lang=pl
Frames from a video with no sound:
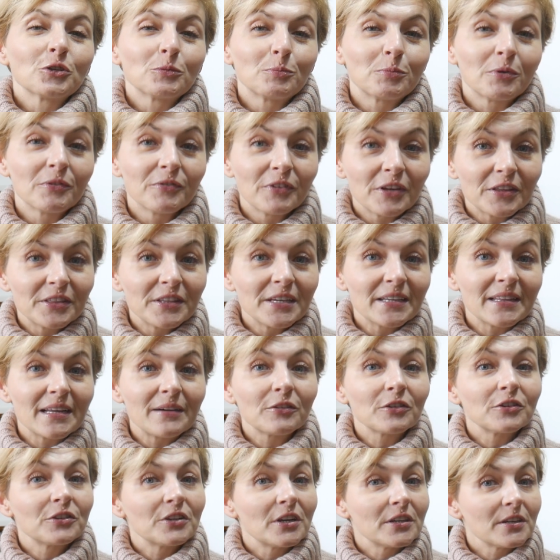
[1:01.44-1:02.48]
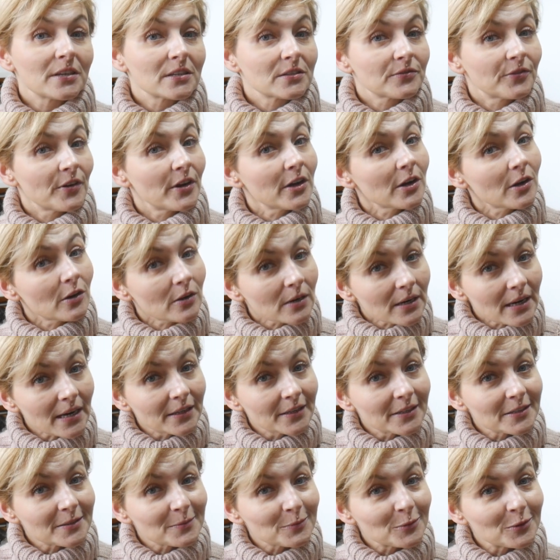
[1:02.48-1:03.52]
o odpowiednie nawodnienie swojego
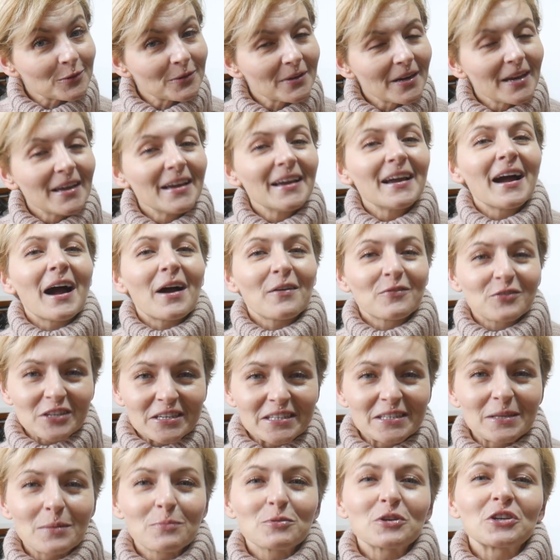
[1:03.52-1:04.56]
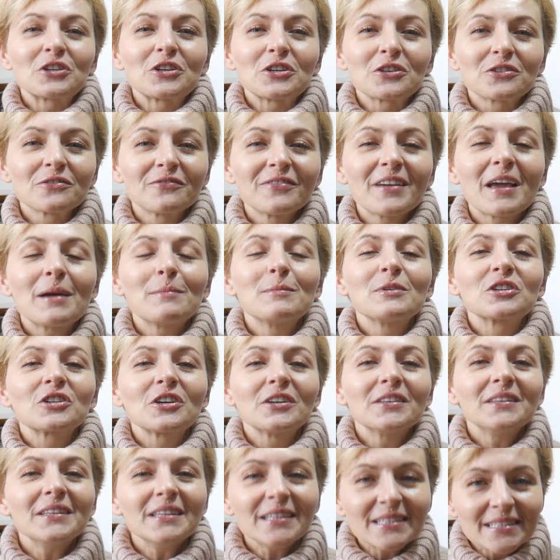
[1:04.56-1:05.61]
organizmu, a wszyscy przecież wiemy,
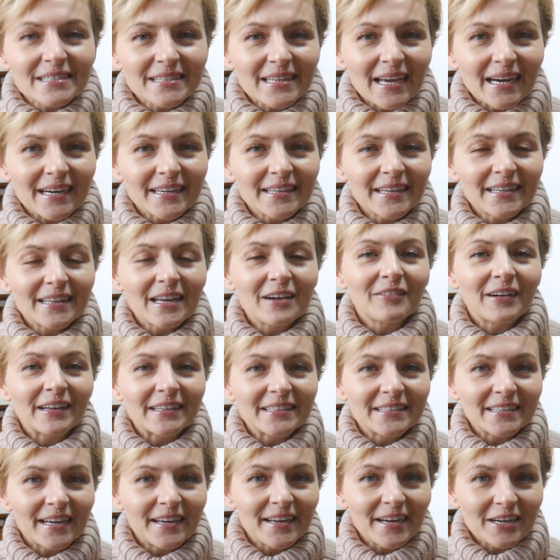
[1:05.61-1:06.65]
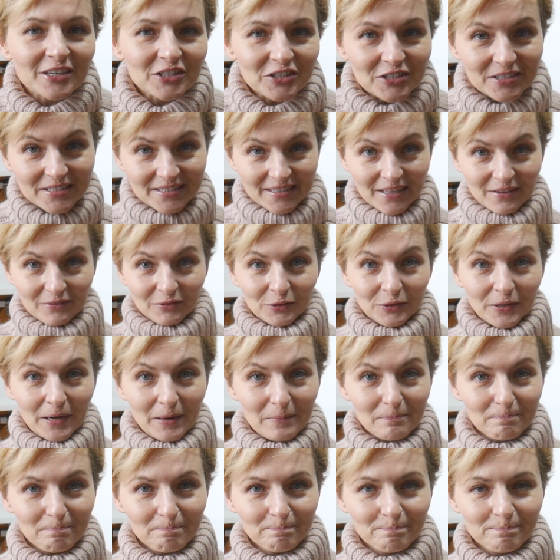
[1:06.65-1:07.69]
że nic tak nie nawadnia jak czysta woda
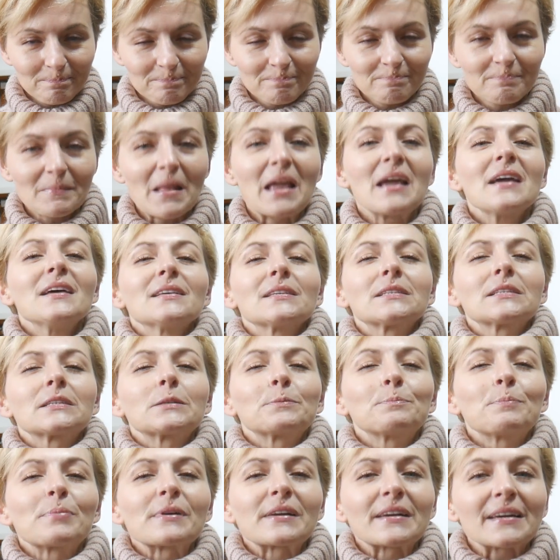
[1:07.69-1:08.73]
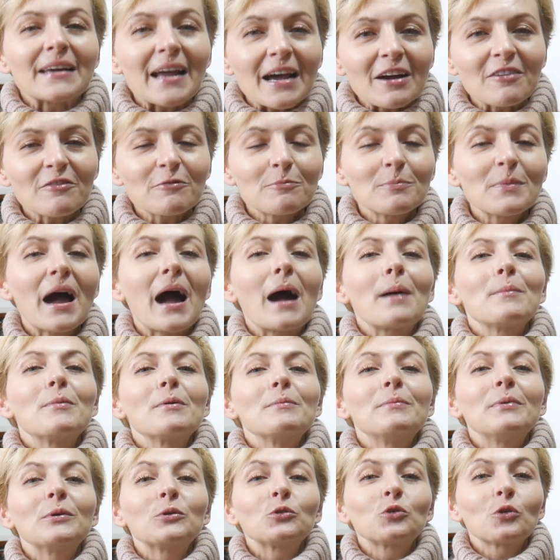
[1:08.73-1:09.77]
sprawmy,
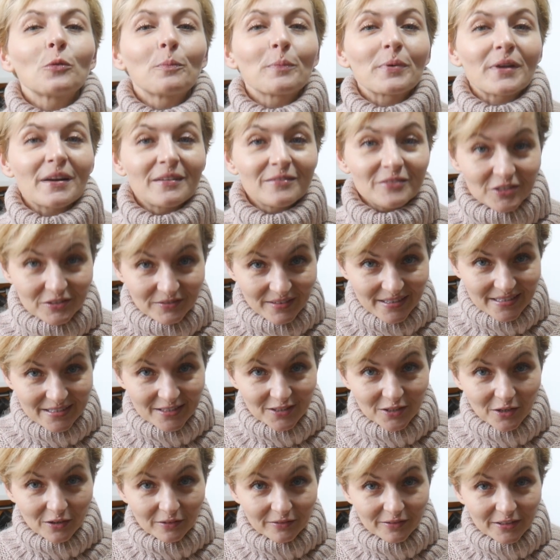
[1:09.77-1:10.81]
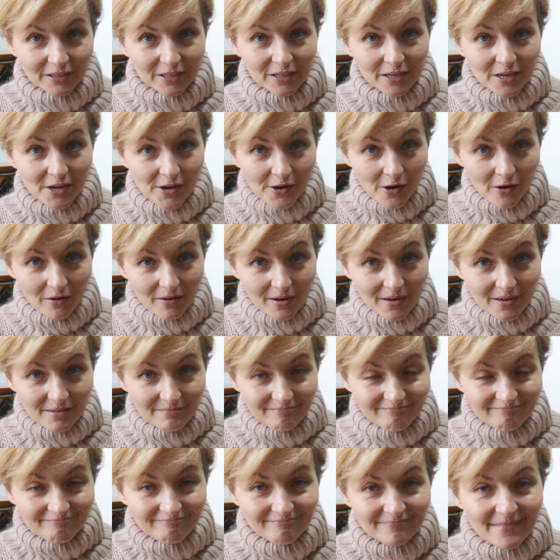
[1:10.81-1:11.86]
aby był to prawdziwie zdrowy rok.
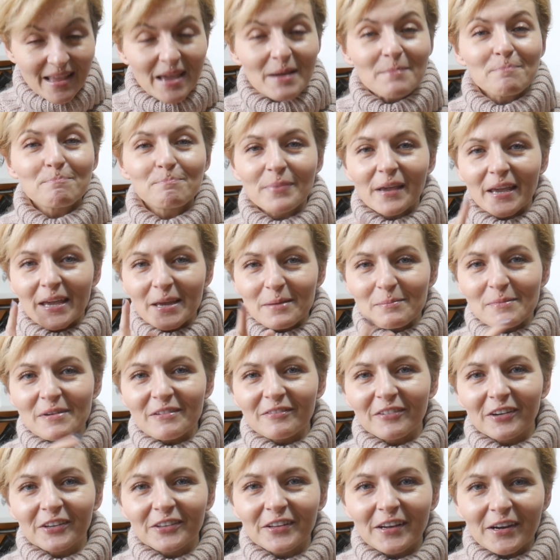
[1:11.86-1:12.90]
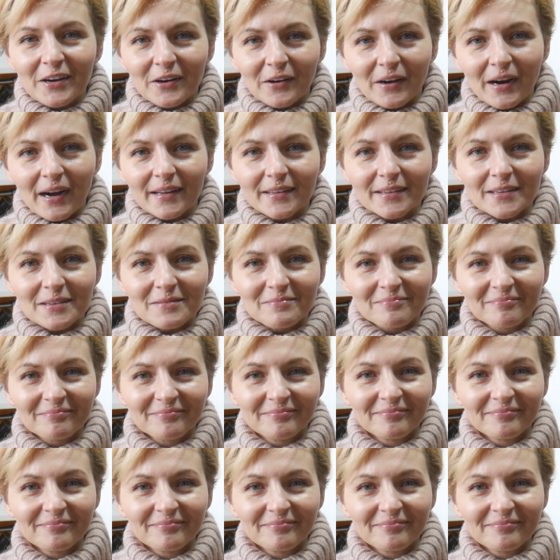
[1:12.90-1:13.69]
Pijmy wodę, kochani.